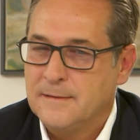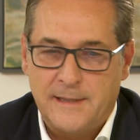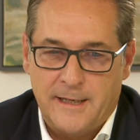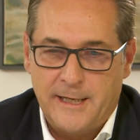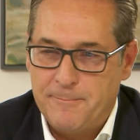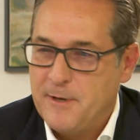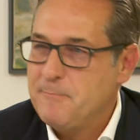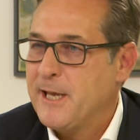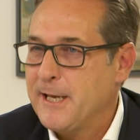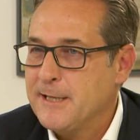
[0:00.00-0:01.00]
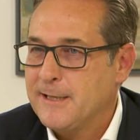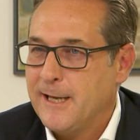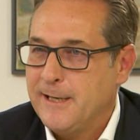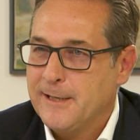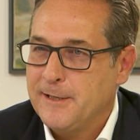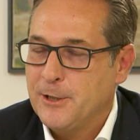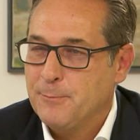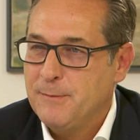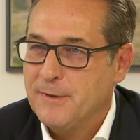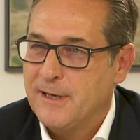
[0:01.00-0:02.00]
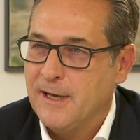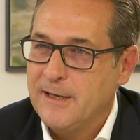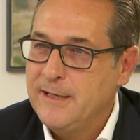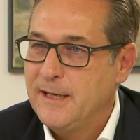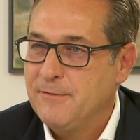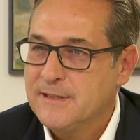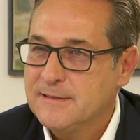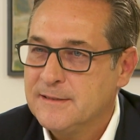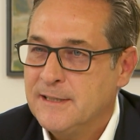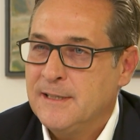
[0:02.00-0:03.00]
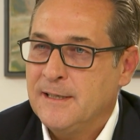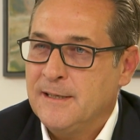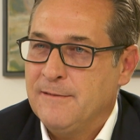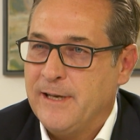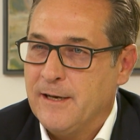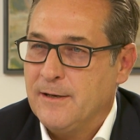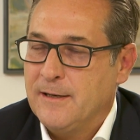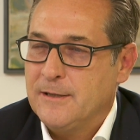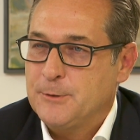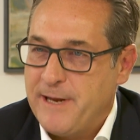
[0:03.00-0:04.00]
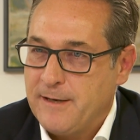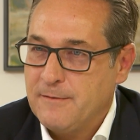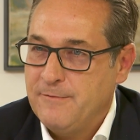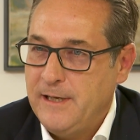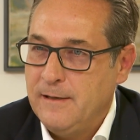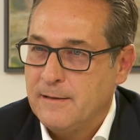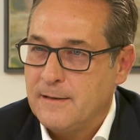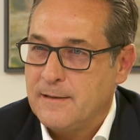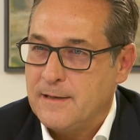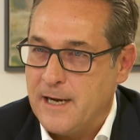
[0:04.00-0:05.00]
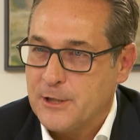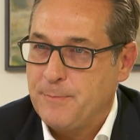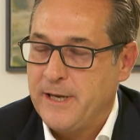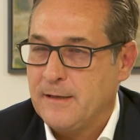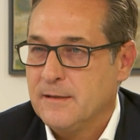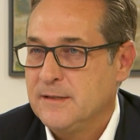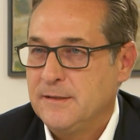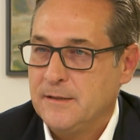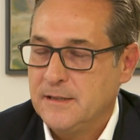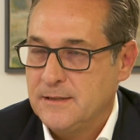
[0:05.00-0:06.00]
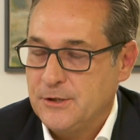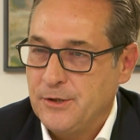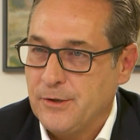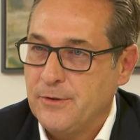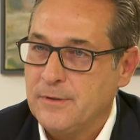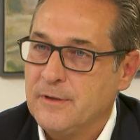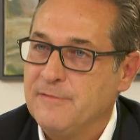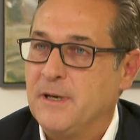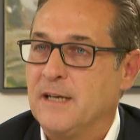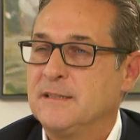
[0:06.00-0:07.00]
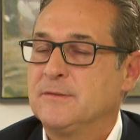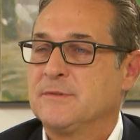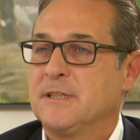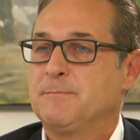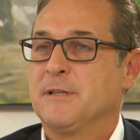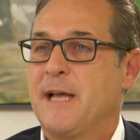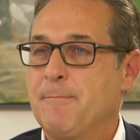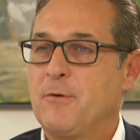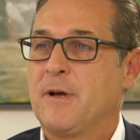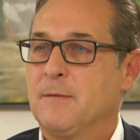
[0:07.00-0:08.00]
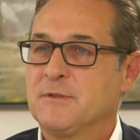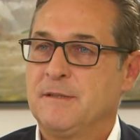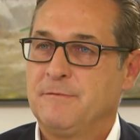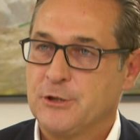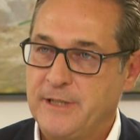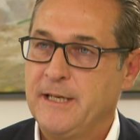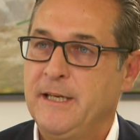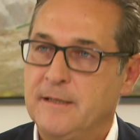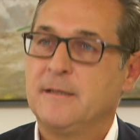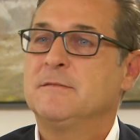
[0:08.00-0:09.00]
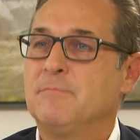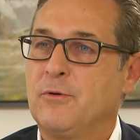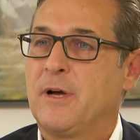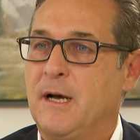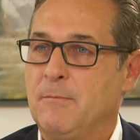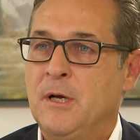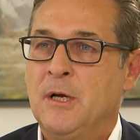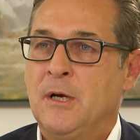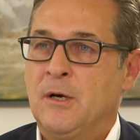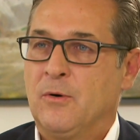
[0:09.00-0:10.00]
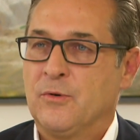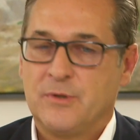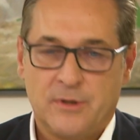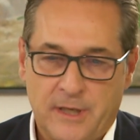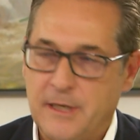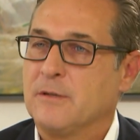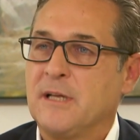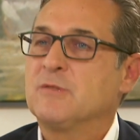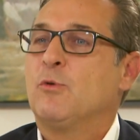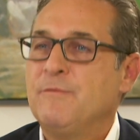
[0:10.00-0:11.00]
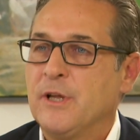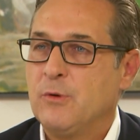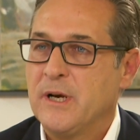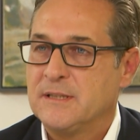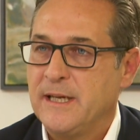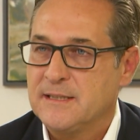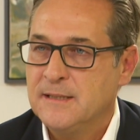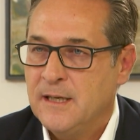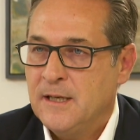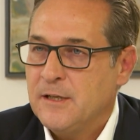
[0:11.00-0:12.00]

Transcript: Nein, eben im Gegenteil, denn ich habe immer klar hingewiesen, wer spenden will, kann spenden aus idealistischen Gründen auf Basis unseres Parteiprogramms, denn wir stehen hinter diesem Programm und äh, genau das wollen wir durchsetzen.